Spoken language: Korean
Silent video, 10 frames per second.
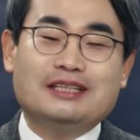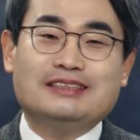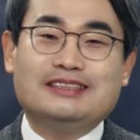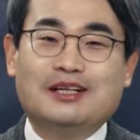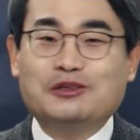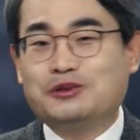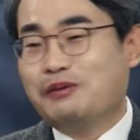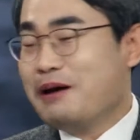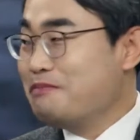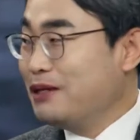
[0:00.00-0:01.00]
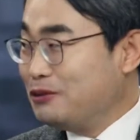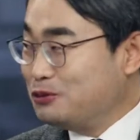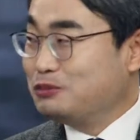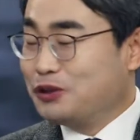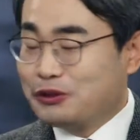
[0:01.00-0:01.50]
시장을 좀 한마디로
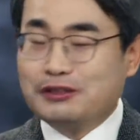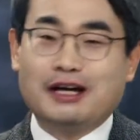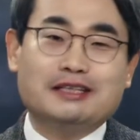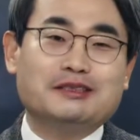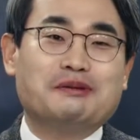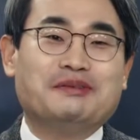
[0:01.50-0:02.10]
좀 정의를 하자면